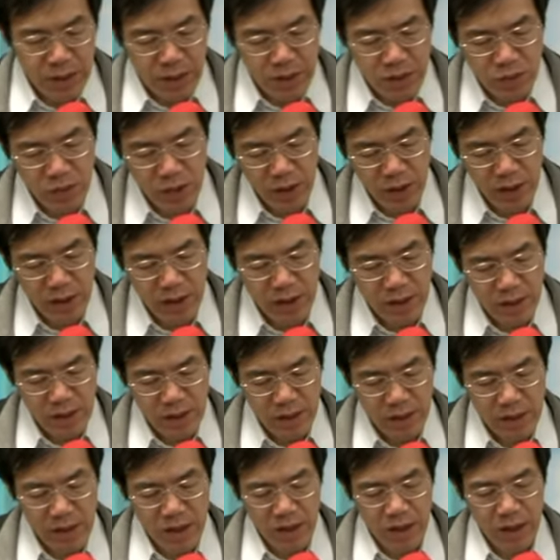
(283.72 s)
所以
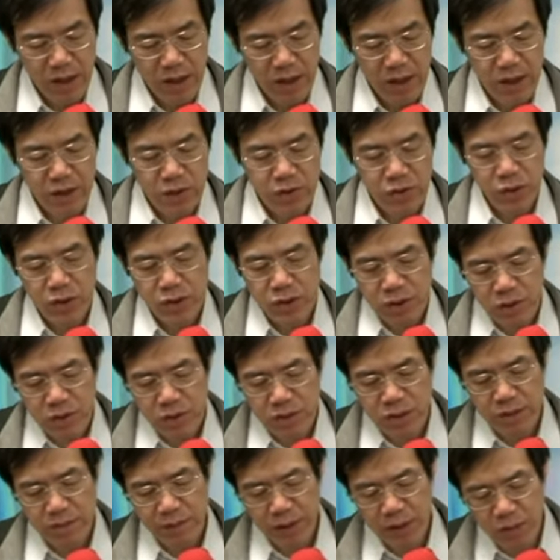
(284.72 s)
呃，所以弟
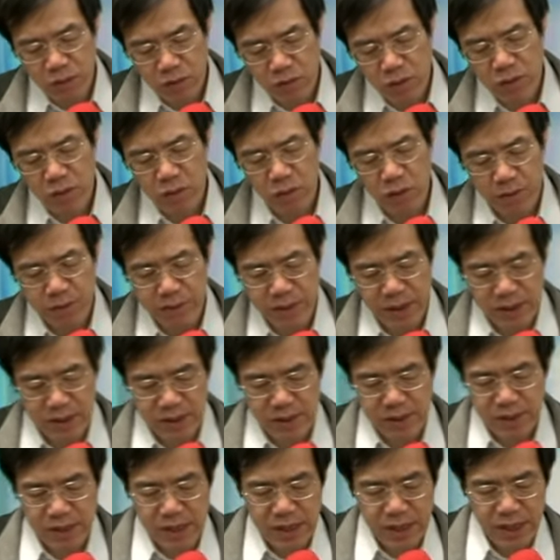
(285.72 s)
兄姊妹，无论我们的
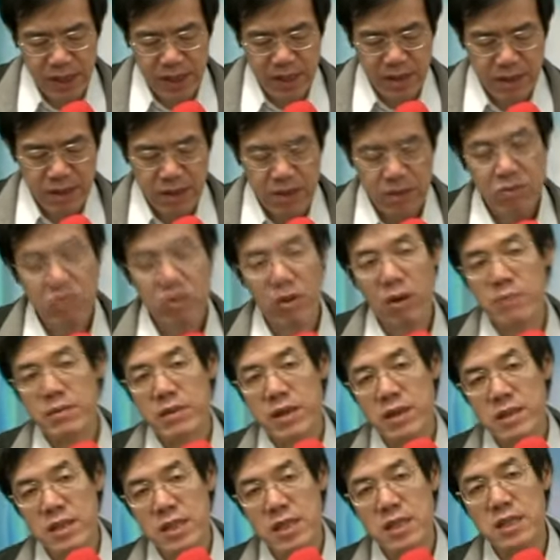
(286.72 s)
时间、我们
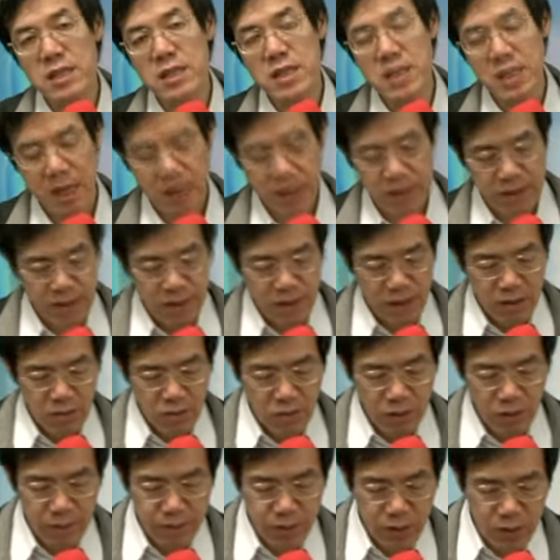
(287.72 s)
的金钱、
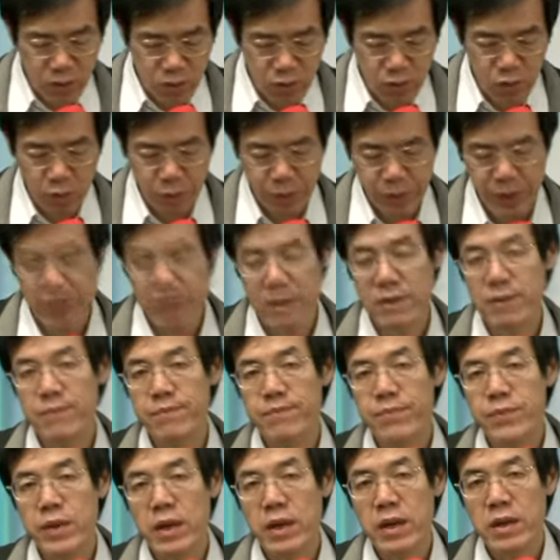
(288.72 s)
我们的物品，
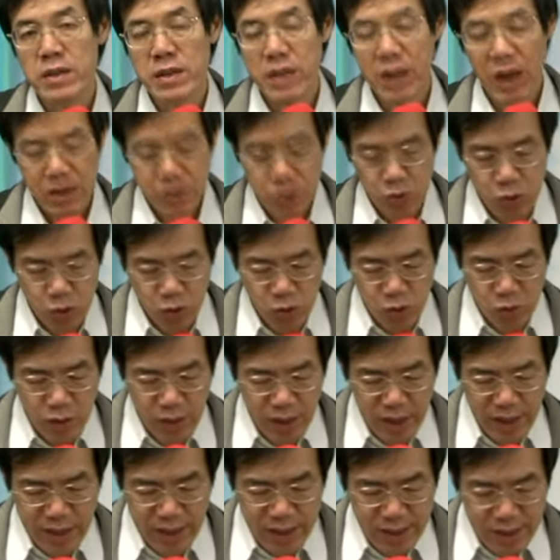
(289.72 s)
那许
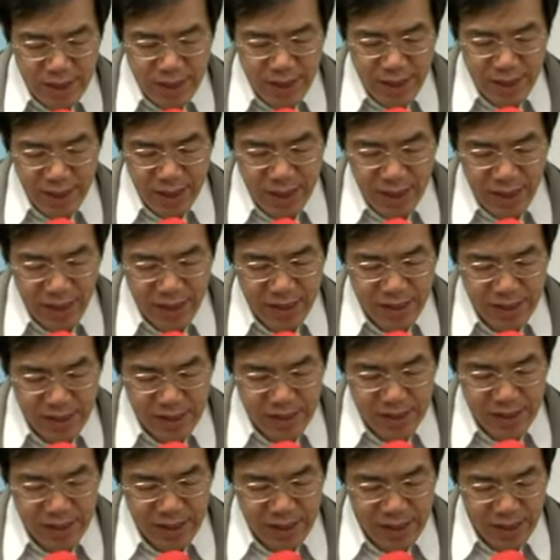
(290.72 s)
愿献给
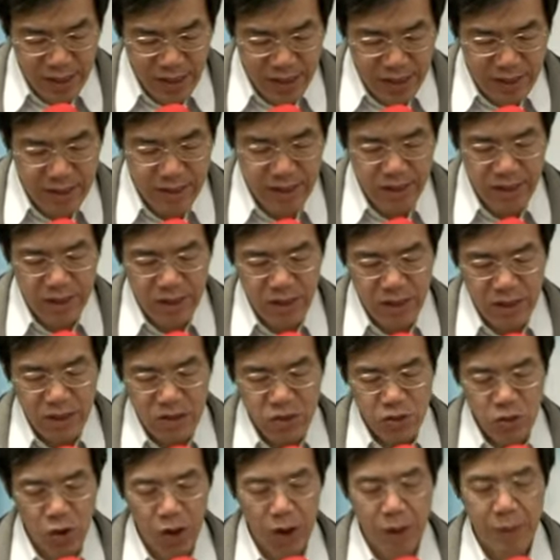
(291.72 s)
神，
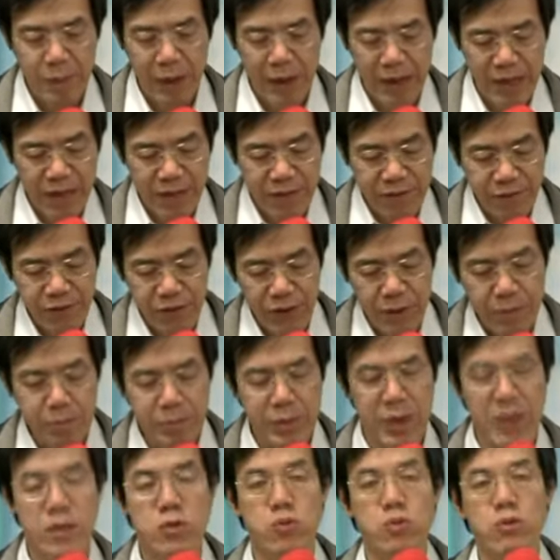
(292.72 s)
就要把它分
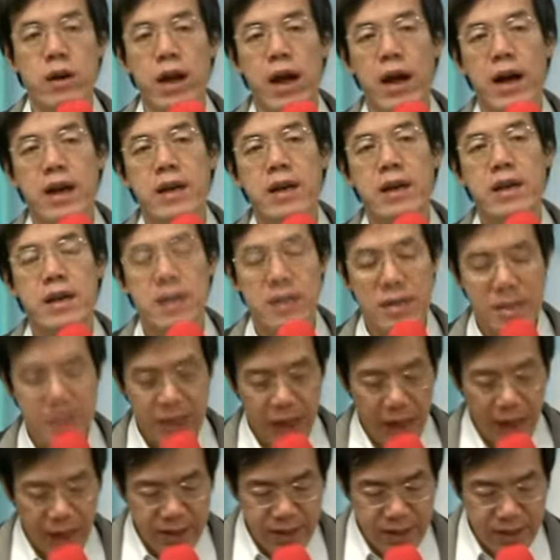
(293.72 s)
别出来，
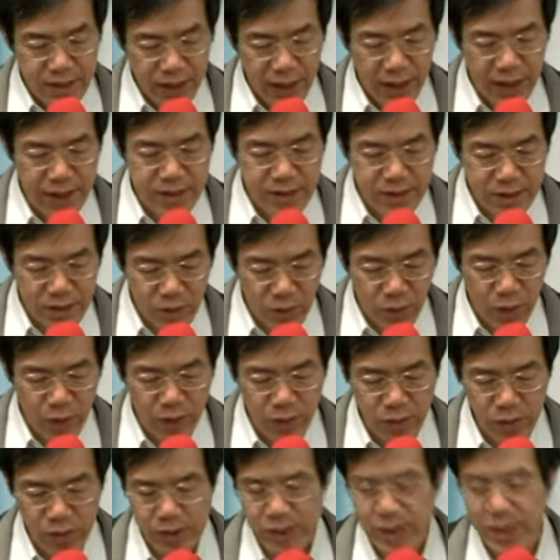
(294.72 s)
单单归
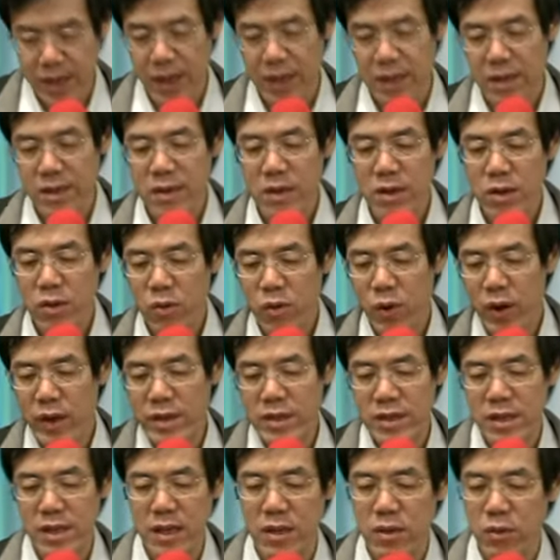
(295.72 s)
于神，归
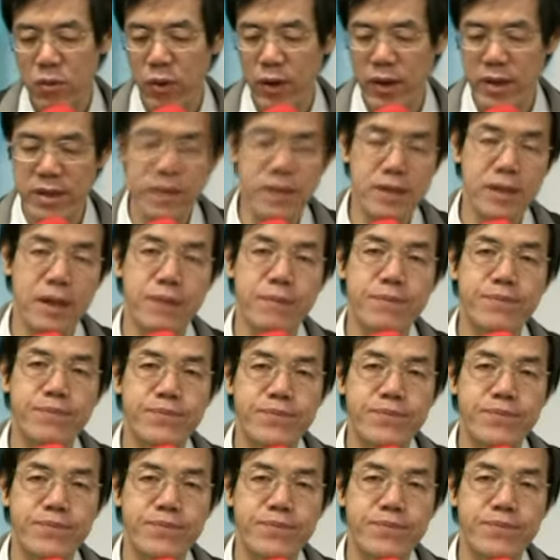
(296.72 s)
神为圣。